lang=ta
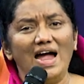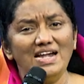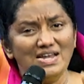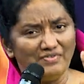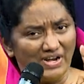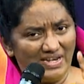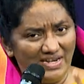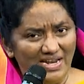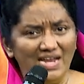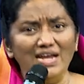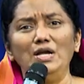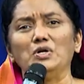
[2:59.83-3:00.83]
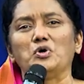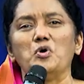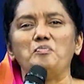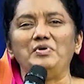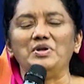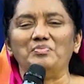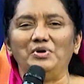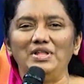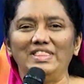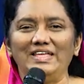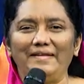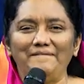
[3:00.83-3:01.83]
ஆண்டவரை நீங்கள் கூப்பிடும்
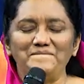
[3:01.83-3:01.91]
பொழுது